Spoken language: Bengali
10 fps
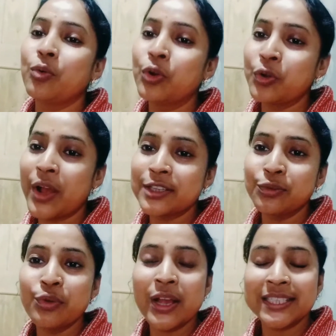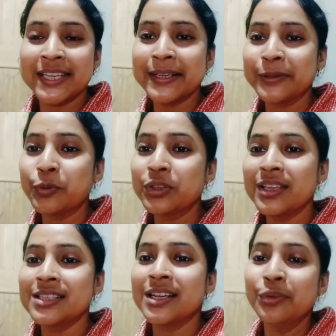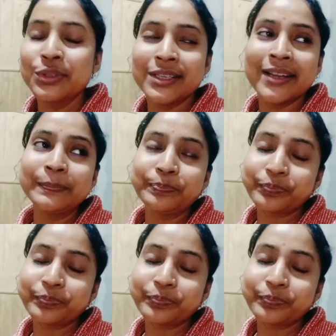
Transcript: অন্য কাজগুলো আজকে করতে ইচ্ছা করছে না